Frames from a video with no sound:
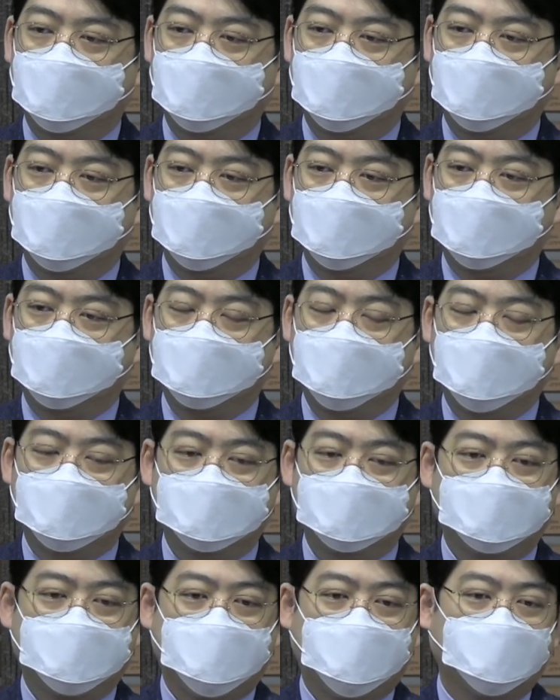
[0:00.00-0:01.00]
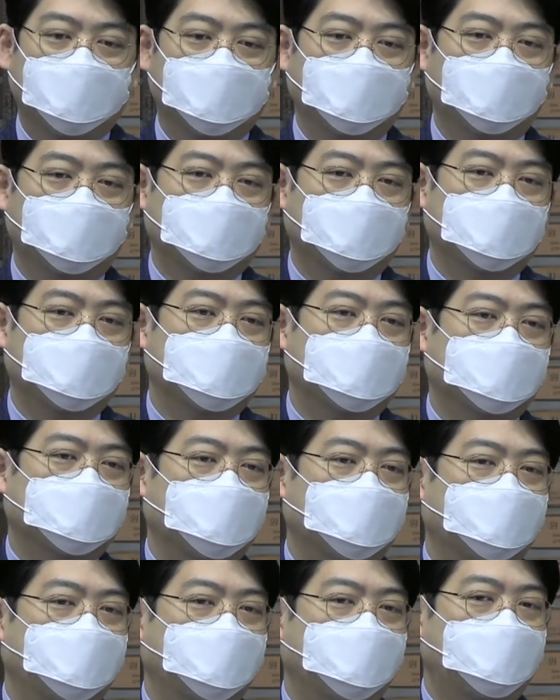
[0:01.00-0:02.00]
믿음은 바라는 것들의
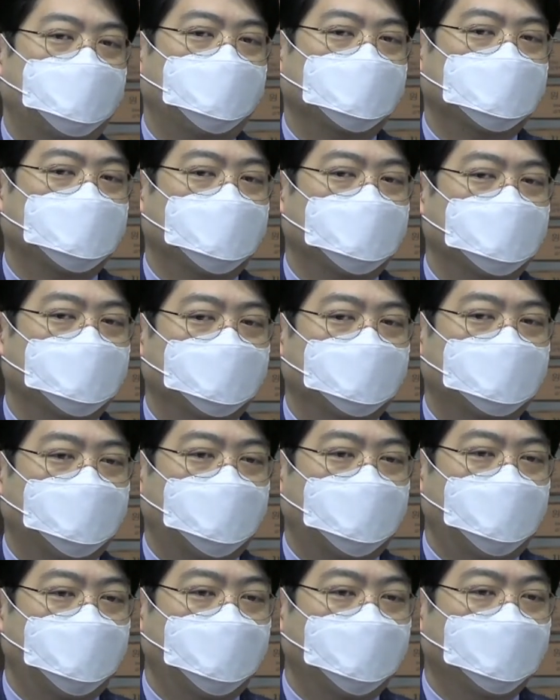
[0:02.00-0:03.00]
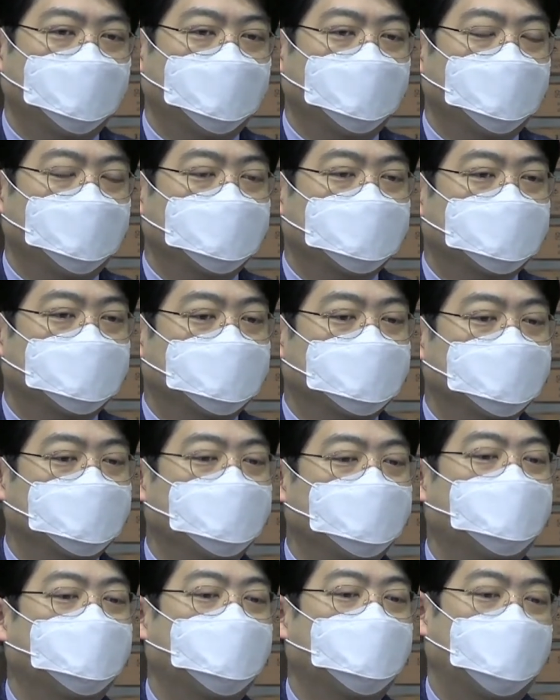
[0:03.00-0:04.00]
실상이요 보이지 않는 것들의
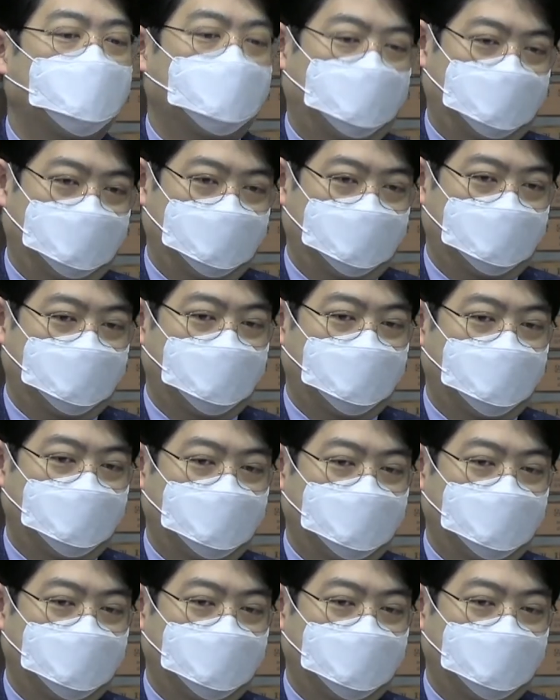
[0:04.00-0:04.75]
증거라 하였는데